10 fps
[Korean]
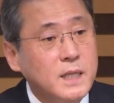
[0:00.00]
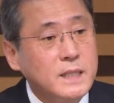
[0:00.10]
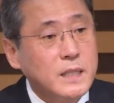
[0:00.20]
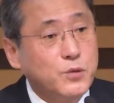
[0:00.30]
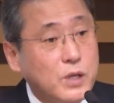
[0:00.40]

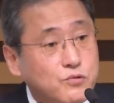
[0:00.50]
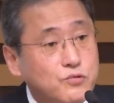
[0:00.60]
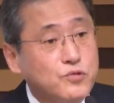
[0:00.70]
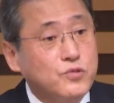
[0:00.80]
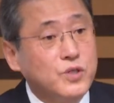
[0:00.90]
새롭게
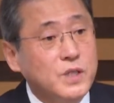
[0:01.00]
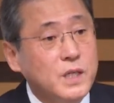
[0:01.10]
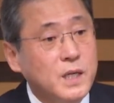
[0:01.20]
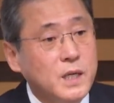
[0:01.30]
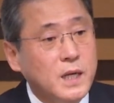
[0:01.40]
꿈꾸는
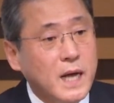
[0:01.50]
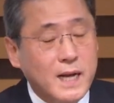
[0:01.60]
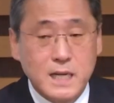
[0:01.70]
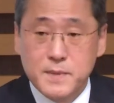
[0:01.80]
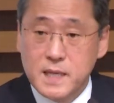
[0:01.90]

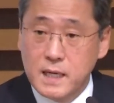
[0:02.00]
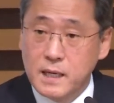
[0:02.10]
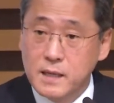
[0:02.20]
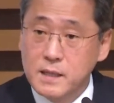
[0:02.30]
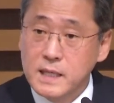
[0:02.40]
하나님의
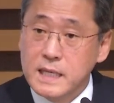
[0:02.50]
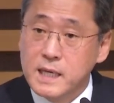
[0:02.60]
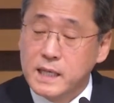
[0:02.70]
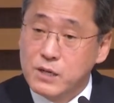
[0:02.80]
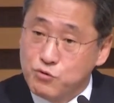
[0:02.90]
나라를 이
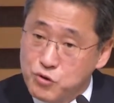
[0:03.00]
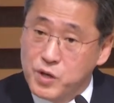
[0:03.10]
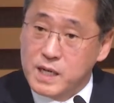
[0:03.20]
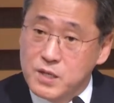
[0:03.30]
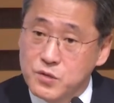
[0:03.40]
나라에
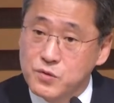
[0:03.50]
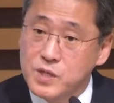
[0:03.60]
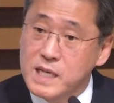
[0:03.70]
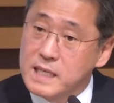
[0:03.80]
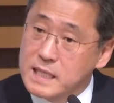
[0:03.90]
구현할 수
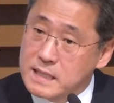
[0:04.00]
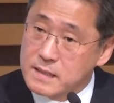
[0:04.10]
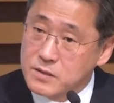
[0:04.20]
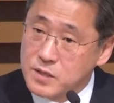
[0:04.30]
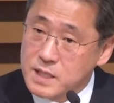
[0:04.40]

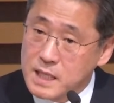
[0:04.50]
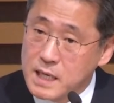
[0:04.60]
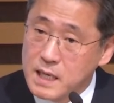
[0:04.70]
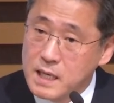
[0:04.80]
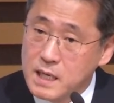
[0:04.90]
있을
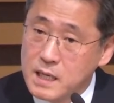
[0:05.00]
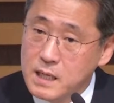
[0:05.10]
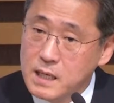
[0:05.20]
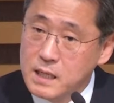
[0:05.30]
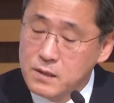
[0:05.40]
것이다.
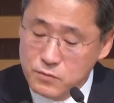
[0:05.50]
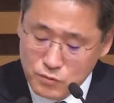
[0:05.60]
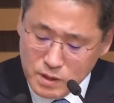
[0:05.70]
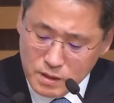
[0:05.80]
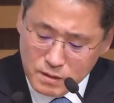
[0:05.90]

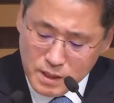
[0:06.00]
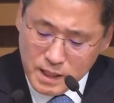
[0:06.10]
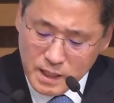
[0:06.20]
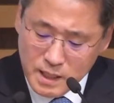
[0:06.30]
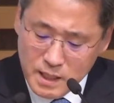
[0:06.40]
우리는
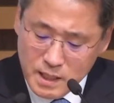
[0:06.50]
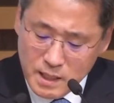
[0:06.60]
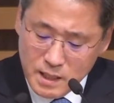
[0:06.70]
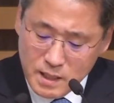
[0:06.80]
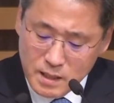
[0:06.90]
그렇게
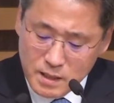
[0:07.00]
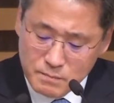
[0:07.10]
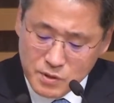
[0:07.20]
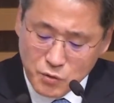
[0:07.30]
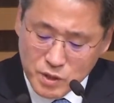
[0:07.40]

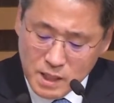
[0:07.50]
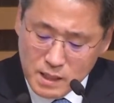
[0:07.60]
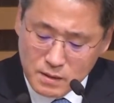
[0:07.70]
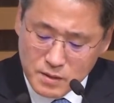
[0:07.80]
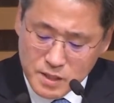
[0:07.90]
믿고자
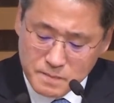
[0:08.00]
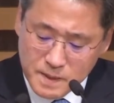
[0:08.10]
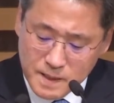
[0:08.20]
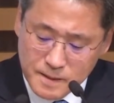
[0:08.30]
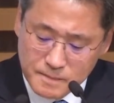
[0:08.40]
하는 것입니다.